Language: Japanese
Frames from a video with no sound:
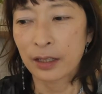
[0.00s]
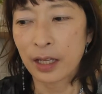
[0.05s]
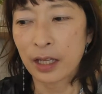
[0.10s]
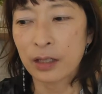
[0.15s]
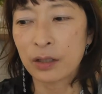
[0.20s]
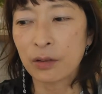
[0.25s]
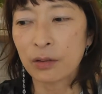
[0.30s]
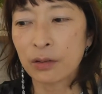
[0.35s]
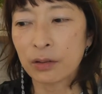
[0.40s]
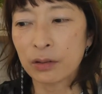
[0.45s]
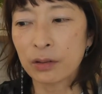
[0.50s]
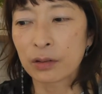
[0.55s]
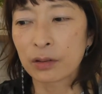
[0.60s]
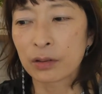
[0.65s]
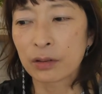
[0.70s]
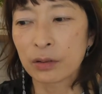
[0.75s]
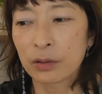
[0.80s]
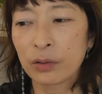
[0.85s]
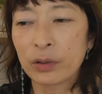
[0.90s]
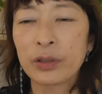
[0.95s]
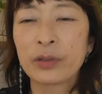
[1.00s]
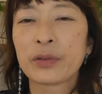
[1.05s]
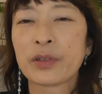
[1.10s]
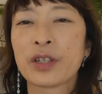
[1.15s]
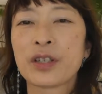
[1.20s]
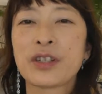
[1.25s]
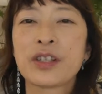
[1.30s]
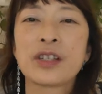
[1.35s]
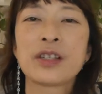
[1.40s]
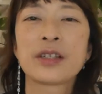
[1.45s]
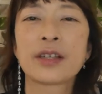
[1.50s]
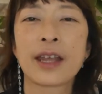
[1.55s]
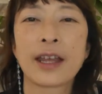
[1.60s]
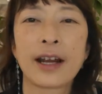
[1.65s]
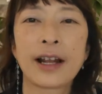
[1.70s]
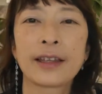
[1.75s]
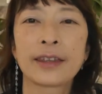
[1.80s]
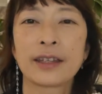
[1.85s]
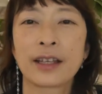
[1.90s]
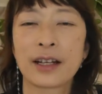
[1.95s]
結局どういうふうに人生
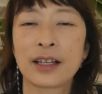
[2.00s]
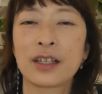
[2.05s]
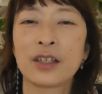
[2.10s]
選んだら